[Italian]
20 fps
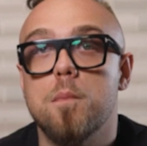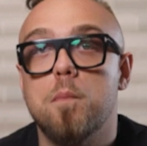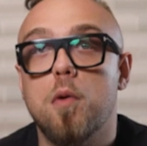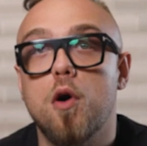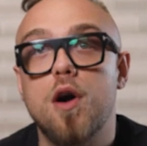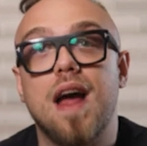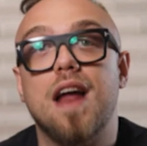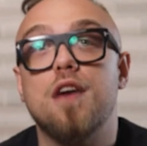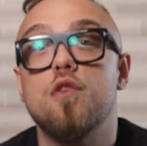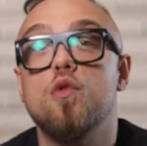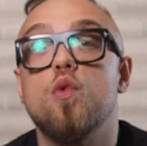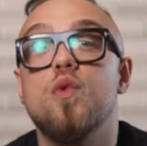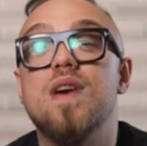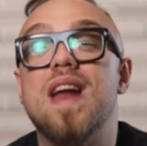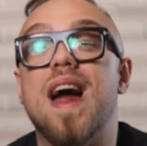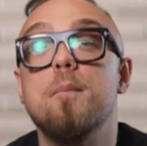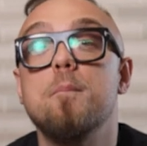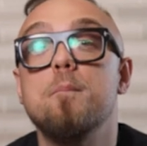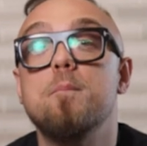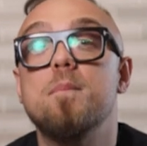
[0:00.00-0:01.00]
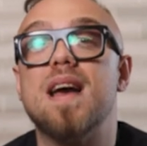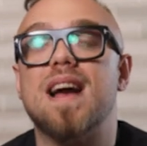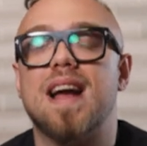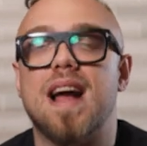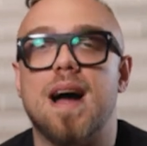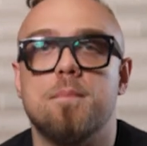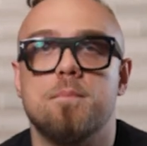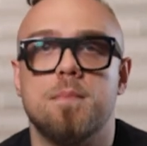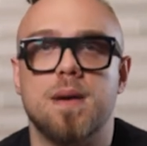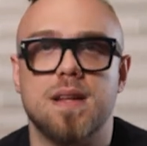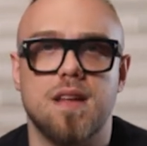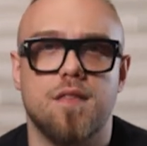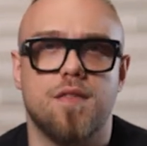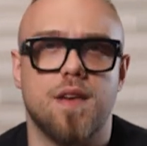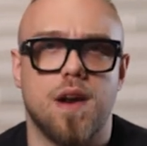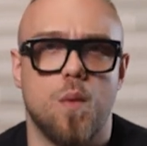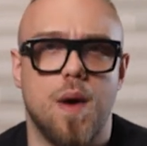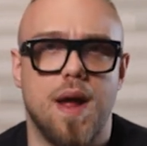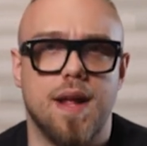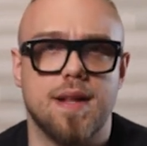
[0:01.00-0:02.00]
poi hanno un'ampia gamma di
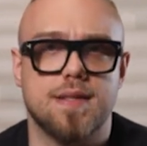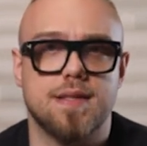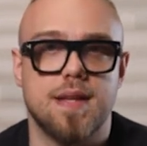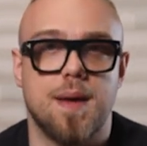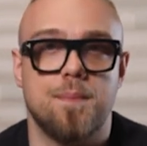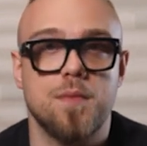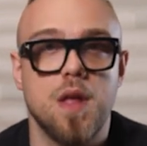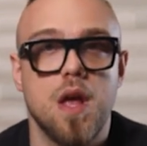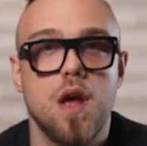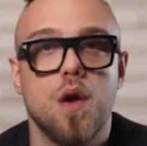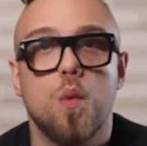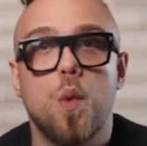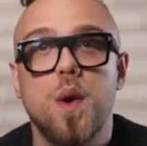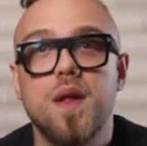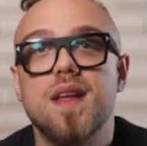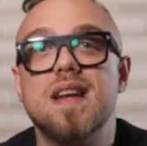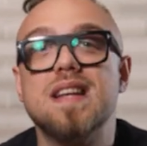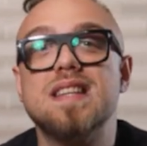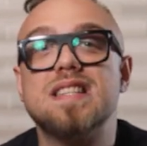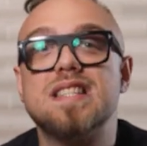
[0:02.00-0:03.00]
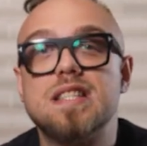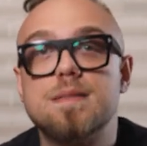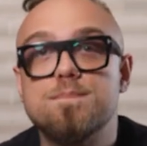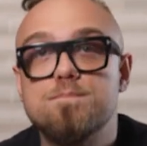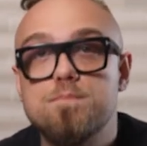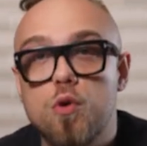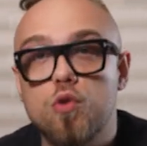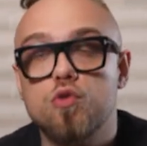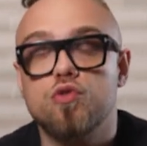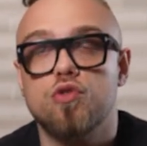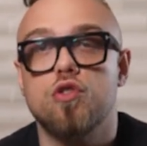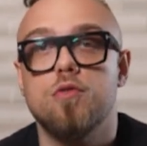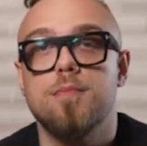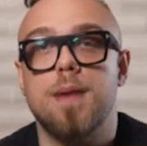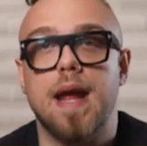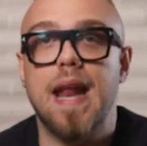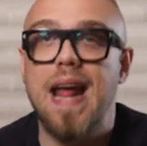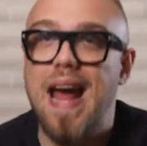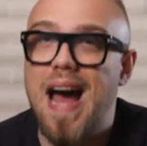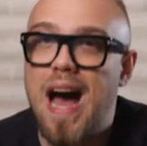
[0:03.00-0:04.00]
frequenze, quindi rispondono
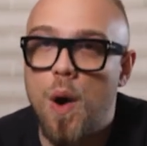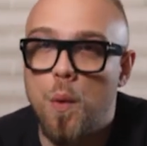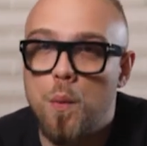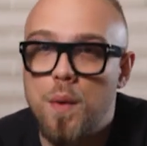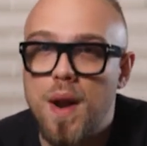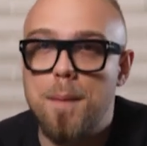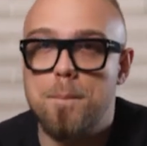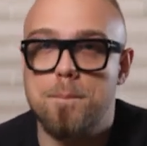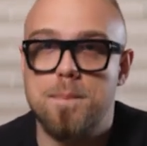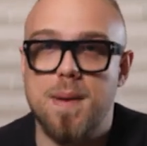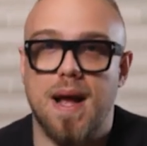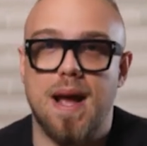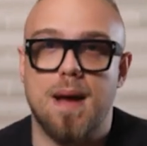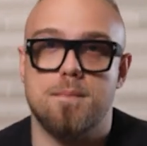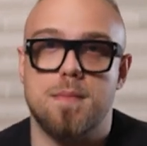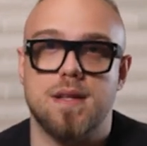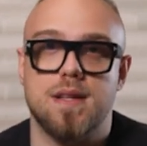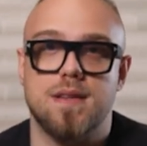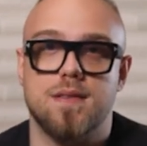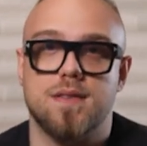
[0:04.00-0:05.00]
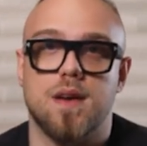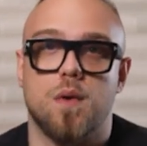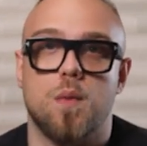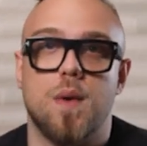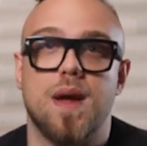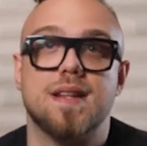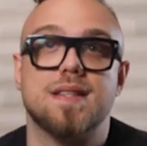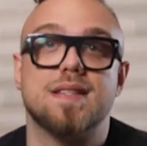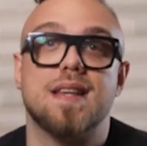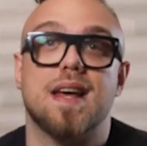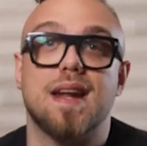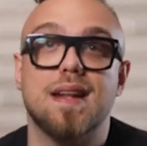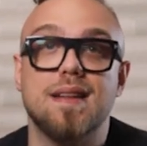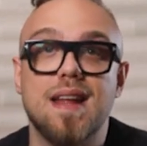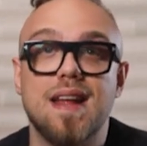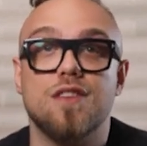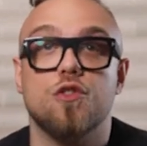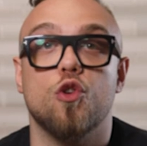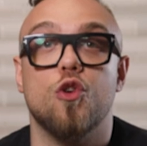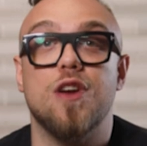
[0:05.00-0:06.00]
bene a un'ampia gamma di sequenze,
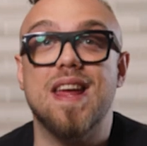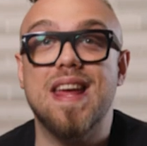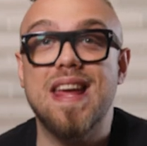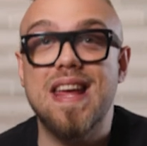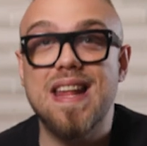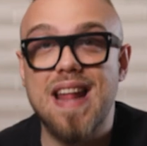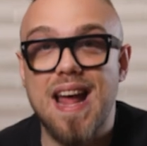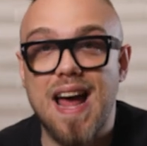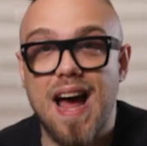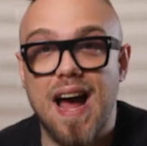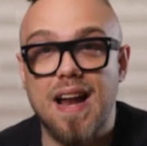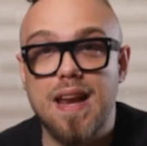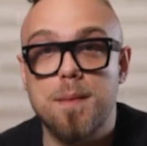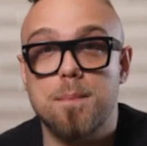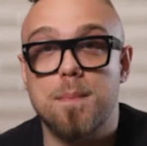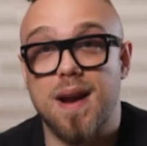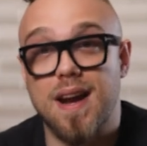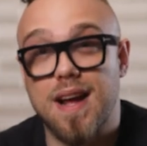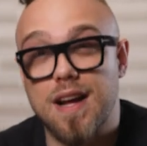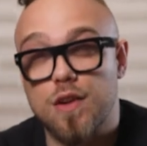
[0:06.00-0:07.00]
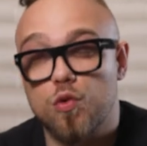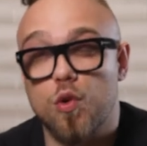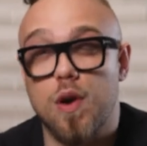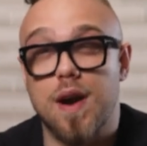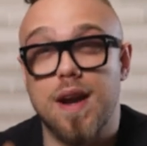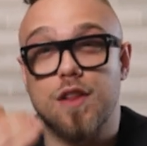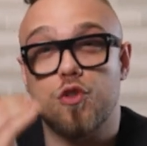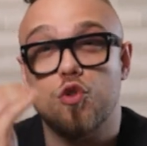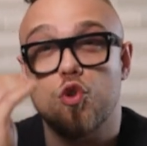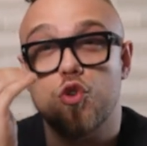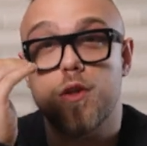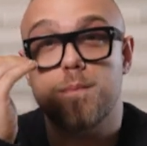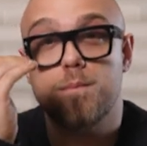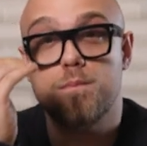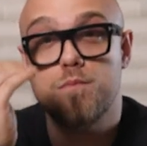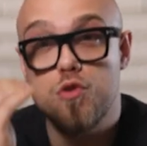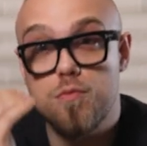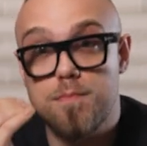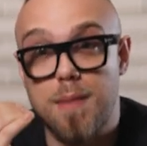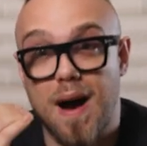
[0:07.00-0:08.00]
rendendoli ideali per catturare i toni
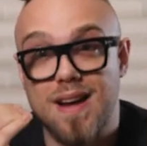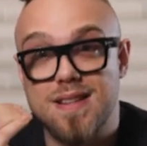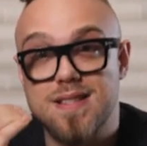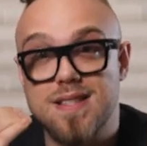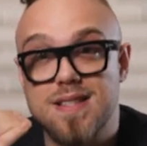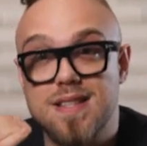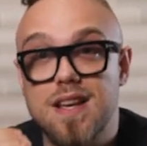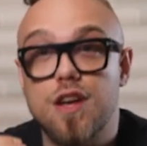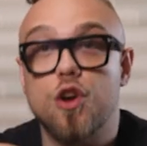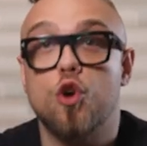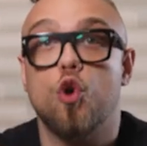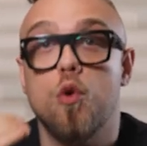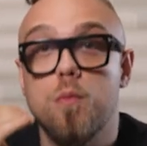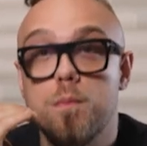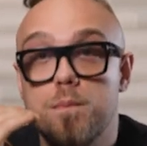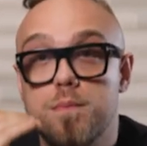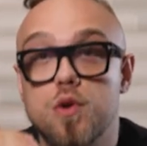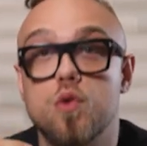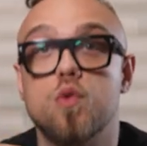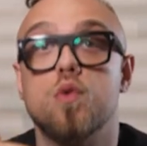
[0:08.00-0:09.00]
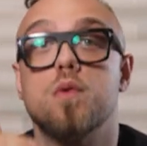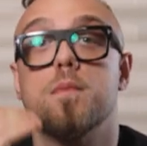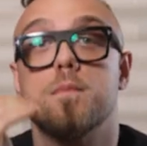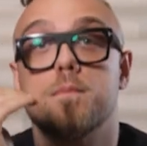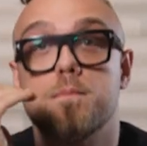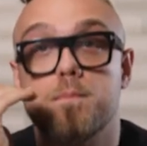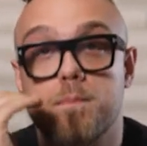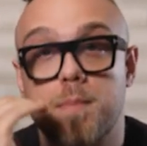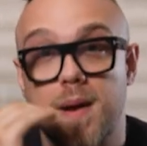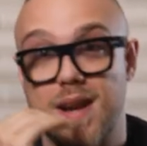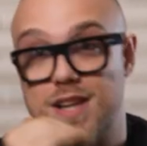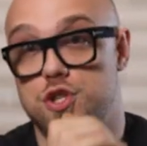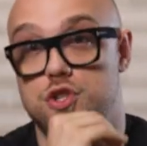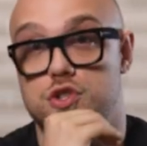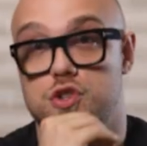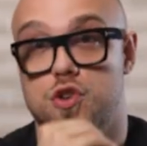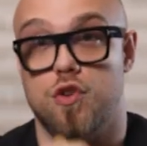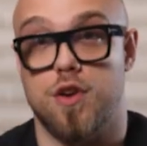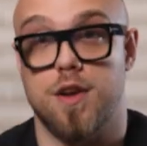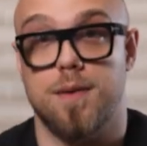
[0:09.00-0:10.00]
più bassi con più
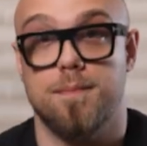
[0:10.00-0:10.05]
precisione.